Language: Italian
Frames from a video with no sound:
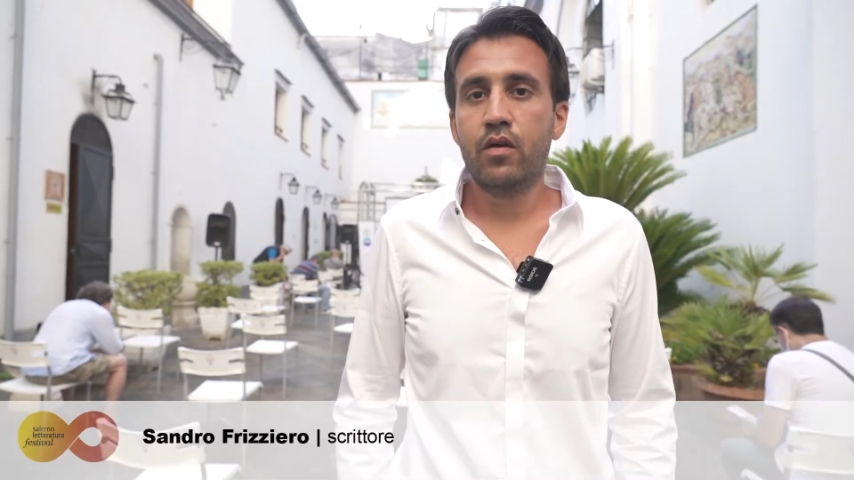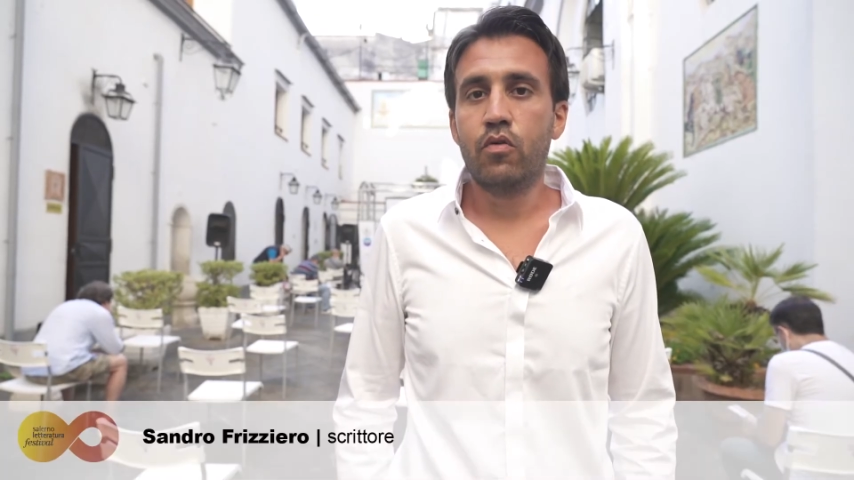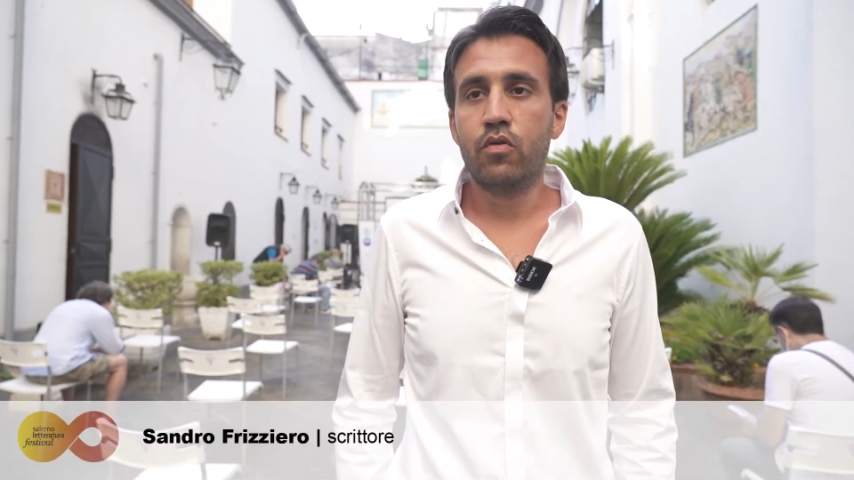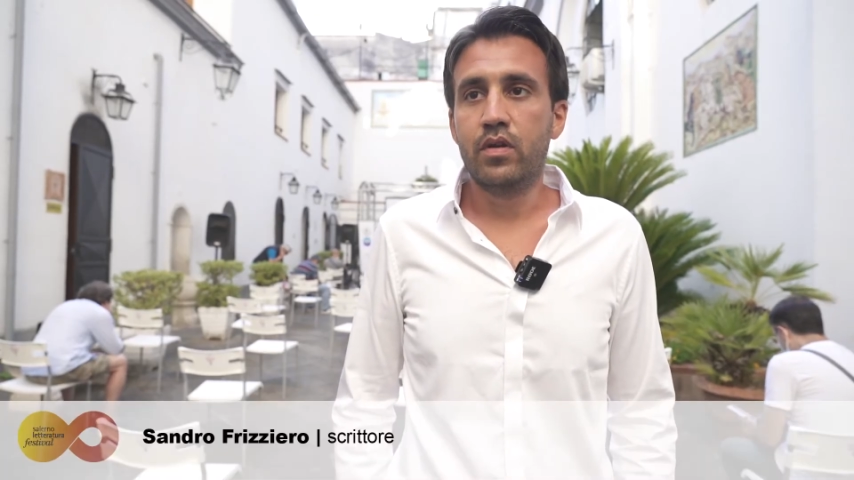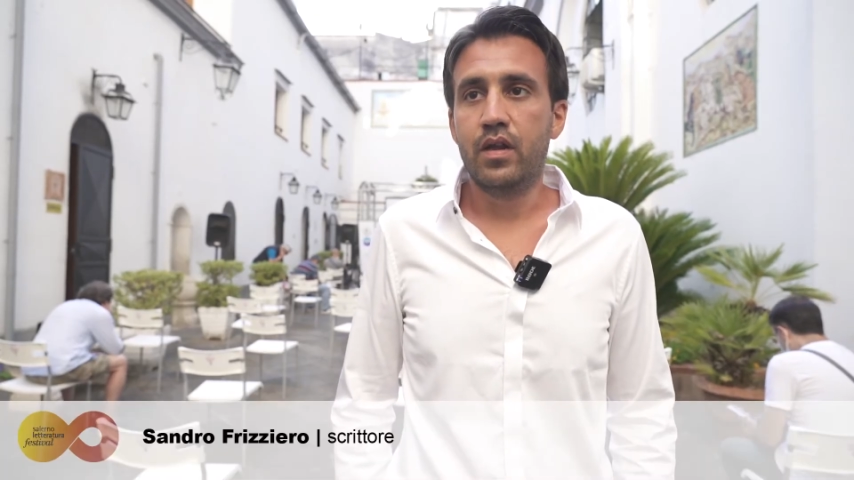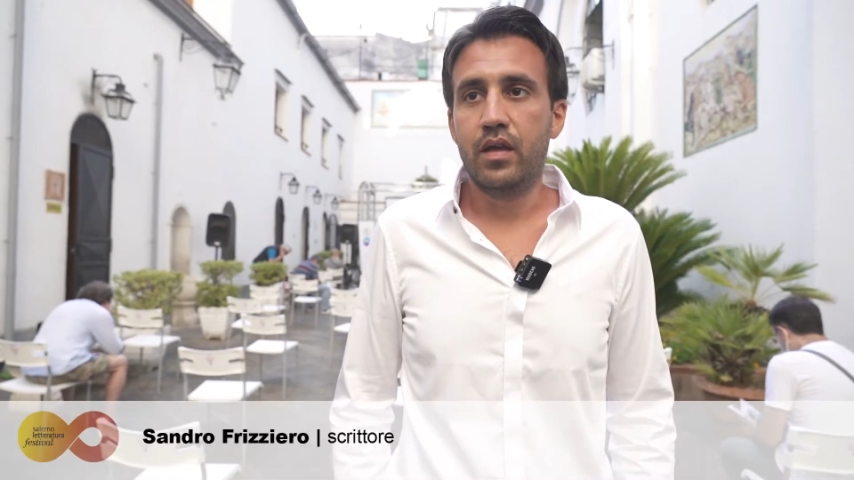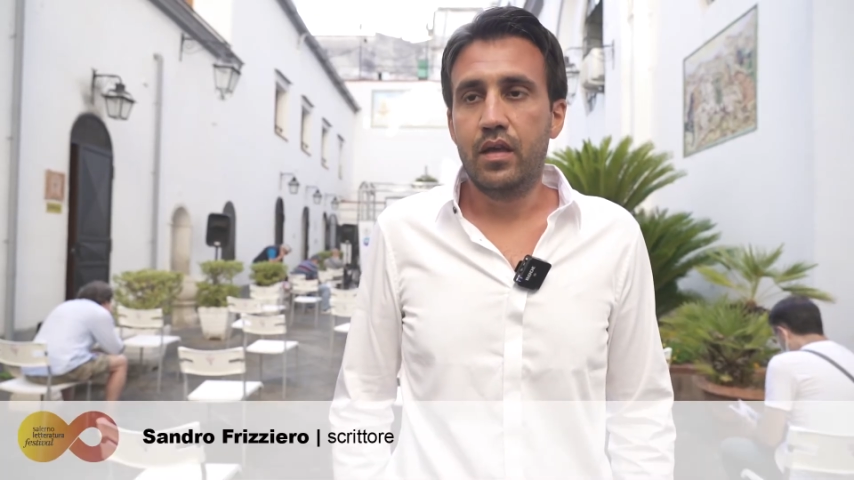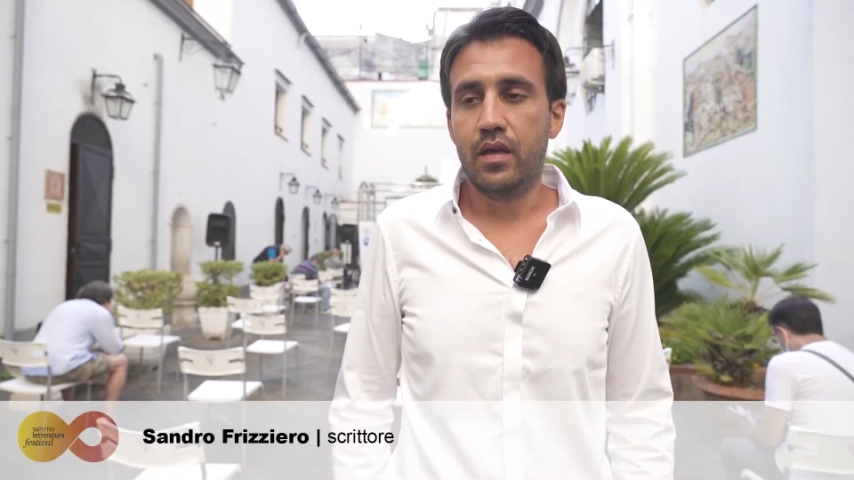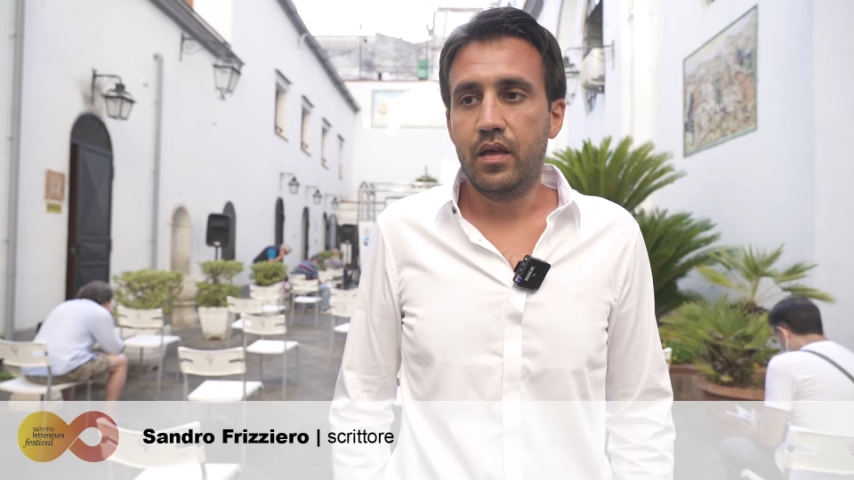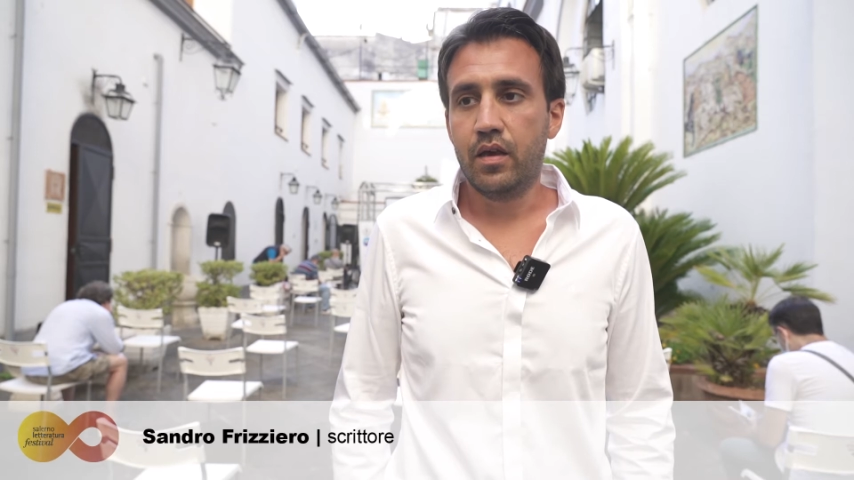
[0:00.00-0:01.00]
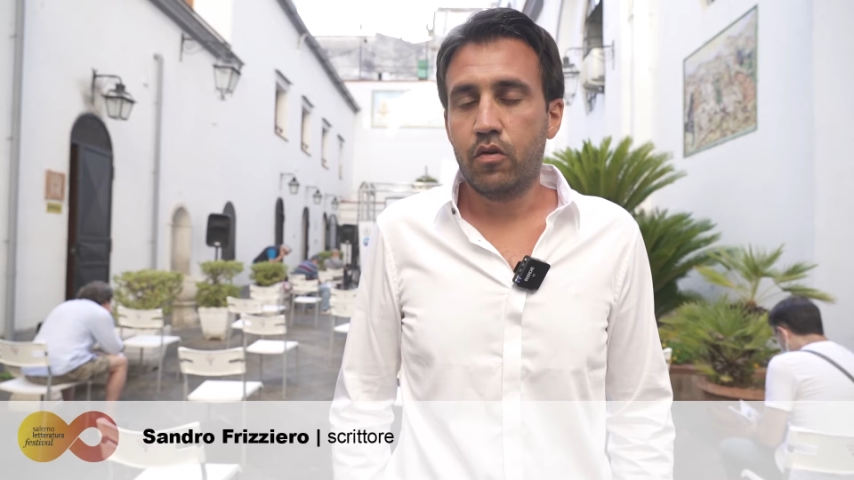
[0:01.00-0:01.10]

con, eh,